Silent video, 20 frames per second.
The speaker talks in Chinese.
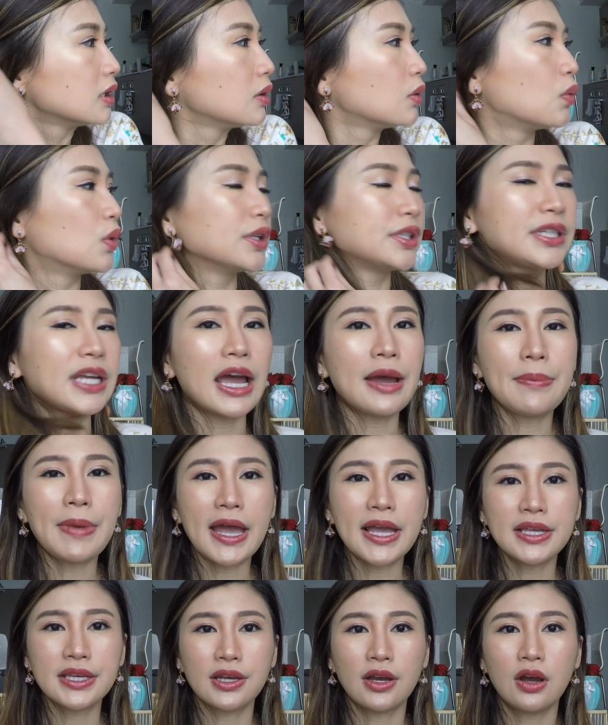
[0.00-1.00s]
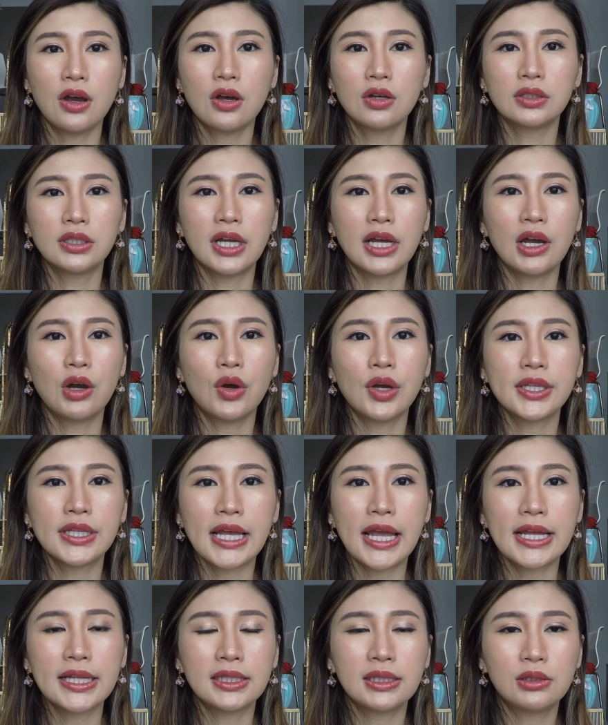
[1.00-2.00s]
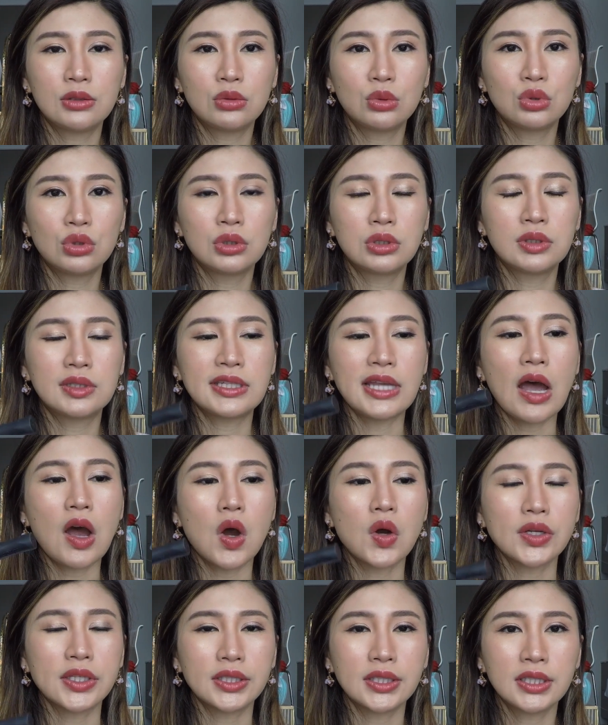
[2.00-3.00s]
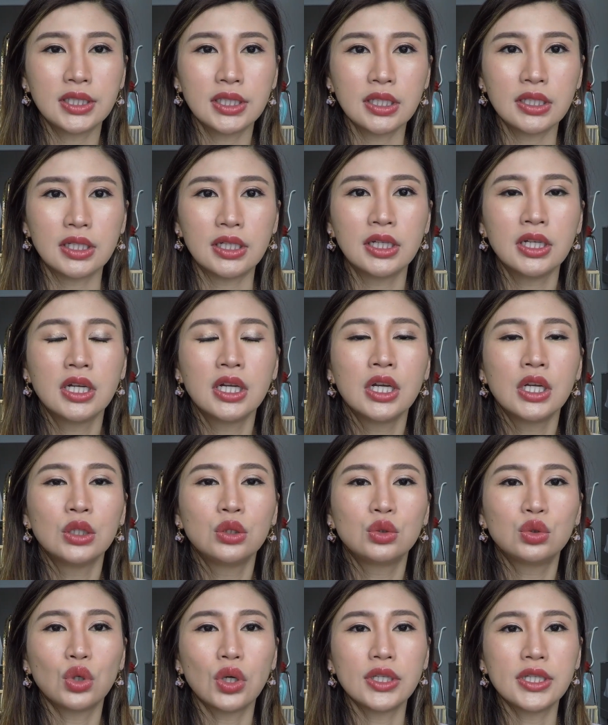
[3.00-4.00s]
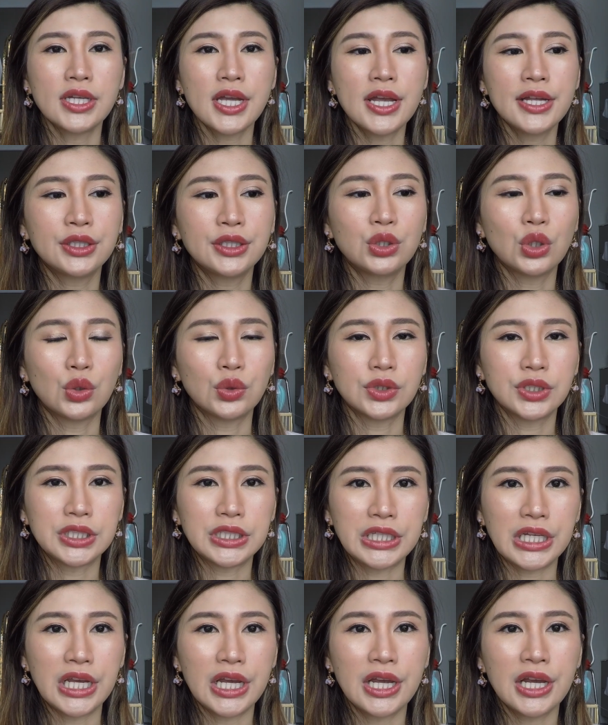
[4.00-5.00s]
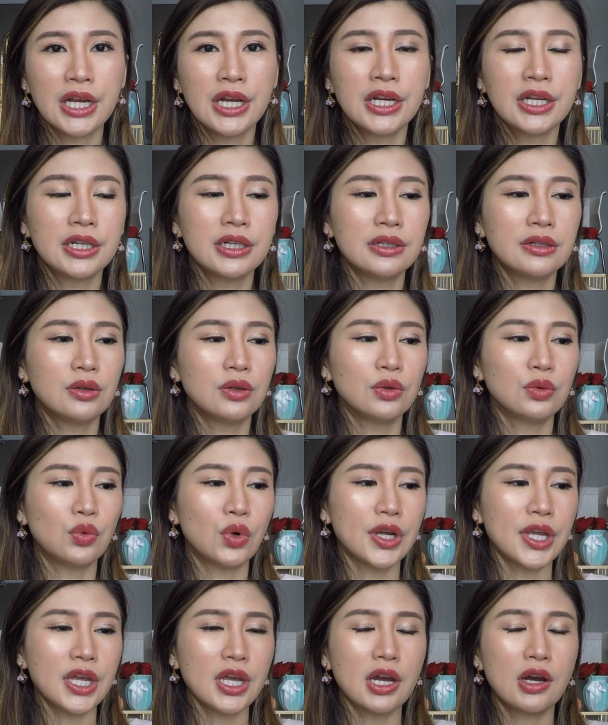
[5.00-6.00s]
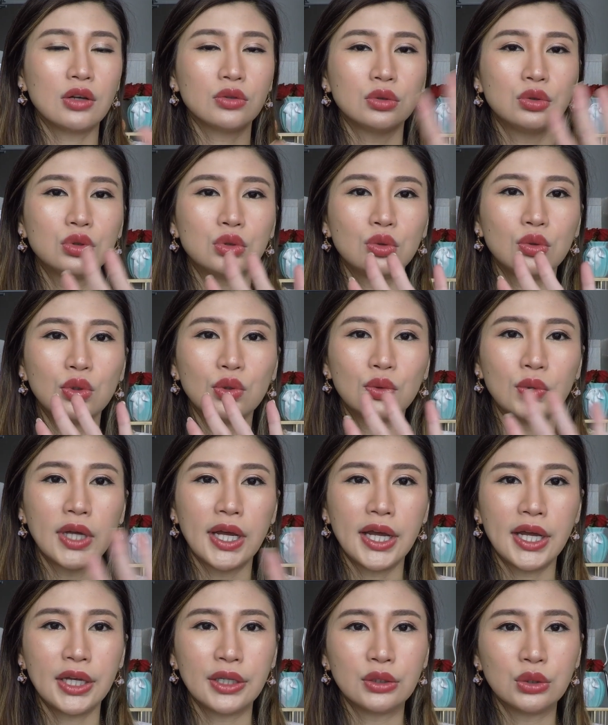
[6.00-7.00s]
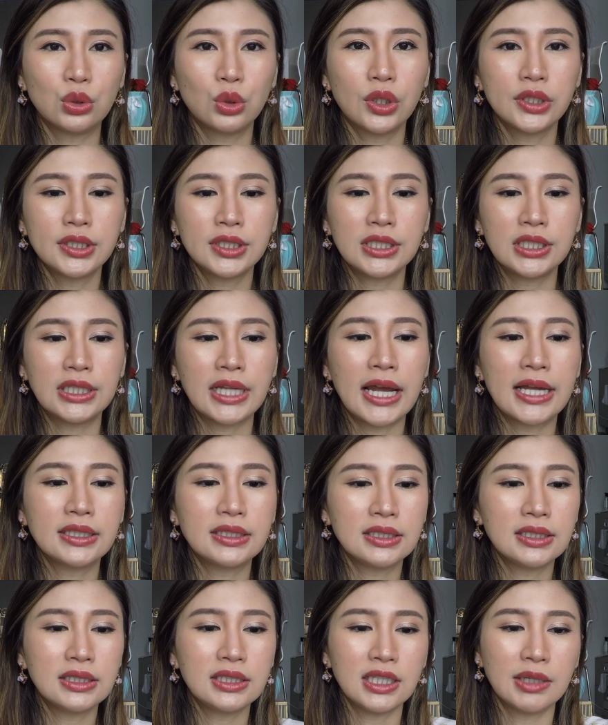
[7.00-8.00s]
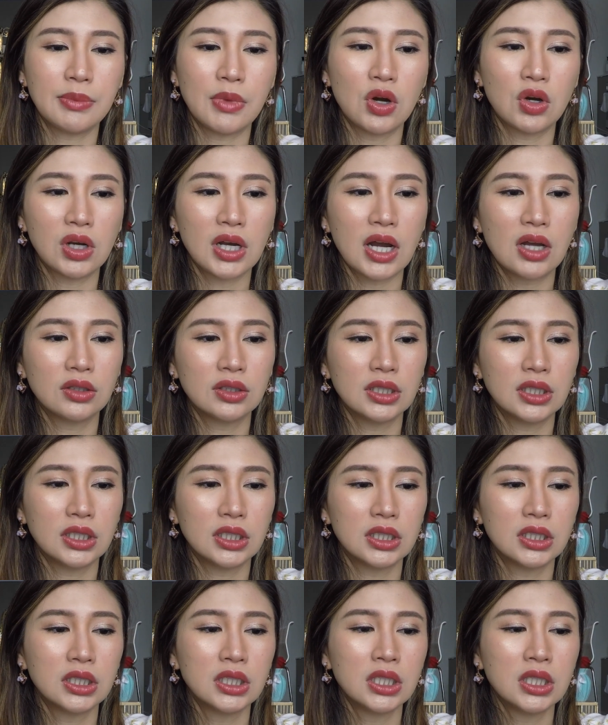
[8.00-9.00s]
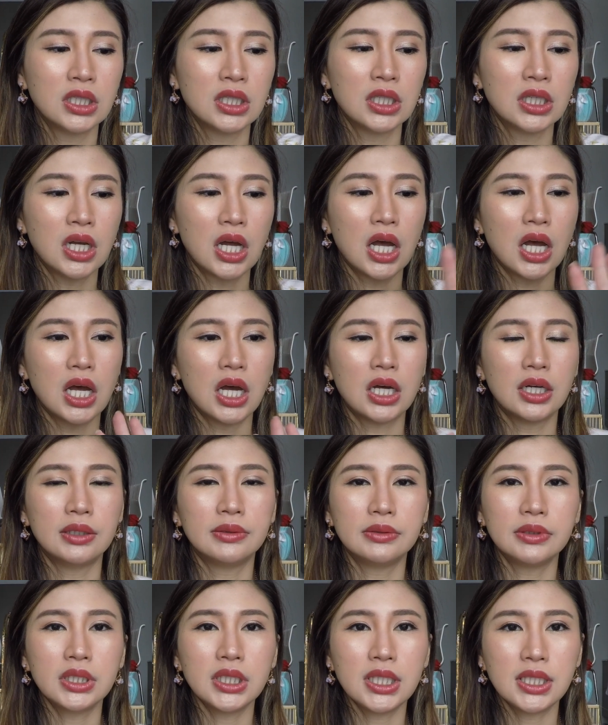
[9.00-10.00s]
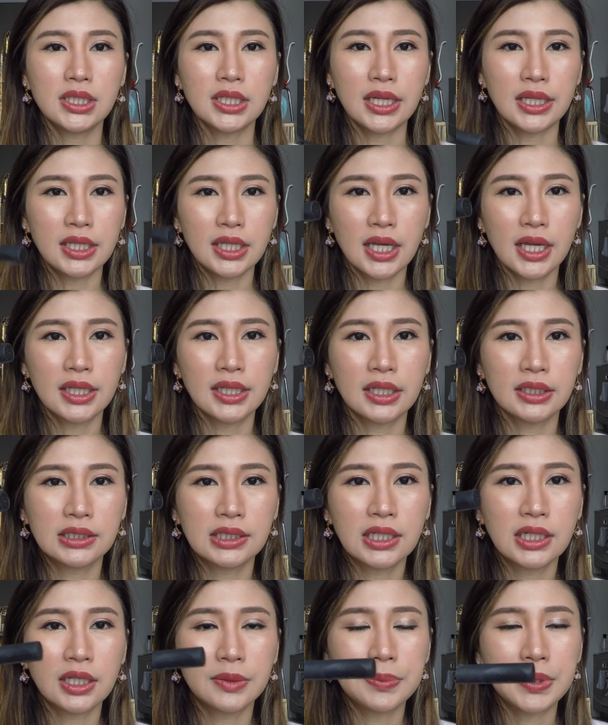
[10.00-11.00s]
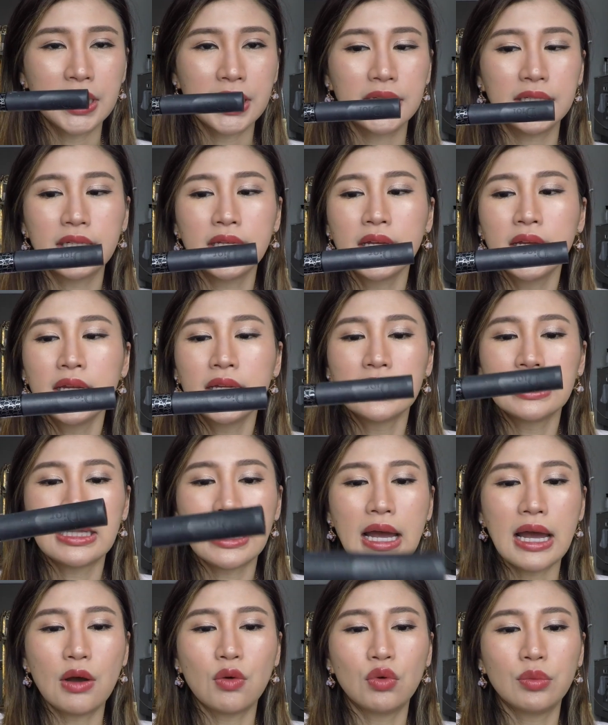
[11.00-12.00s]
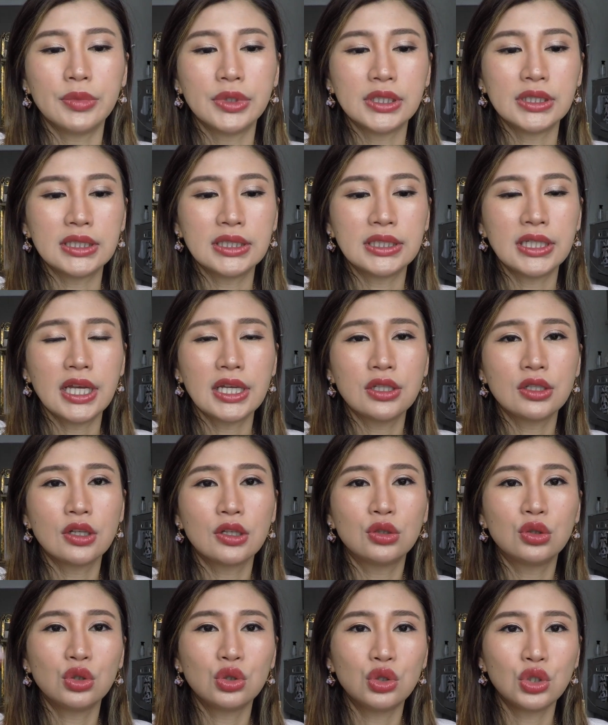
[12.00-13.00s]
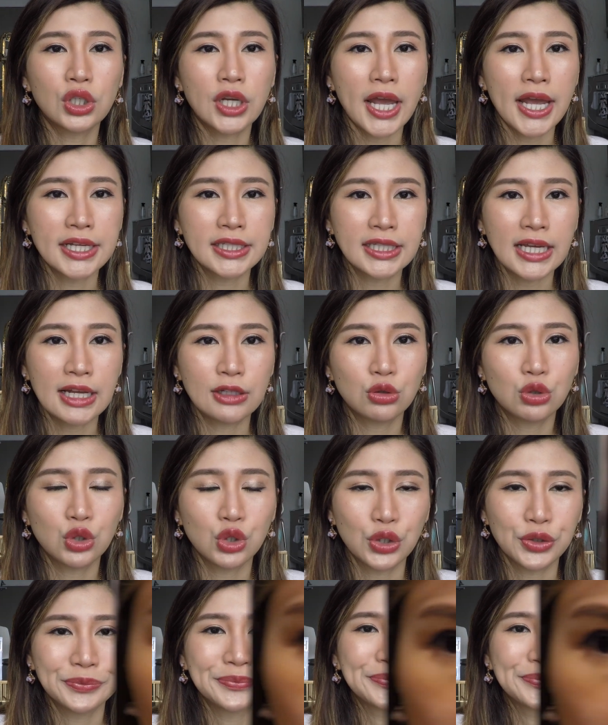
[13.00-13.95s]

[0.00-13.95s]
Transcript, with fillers: 我下班以后呢，会再照一次，做今的总结。我也有录了很多其他支睫毛膏的。 呃，一整天的测评，那我们今天就继续看下去。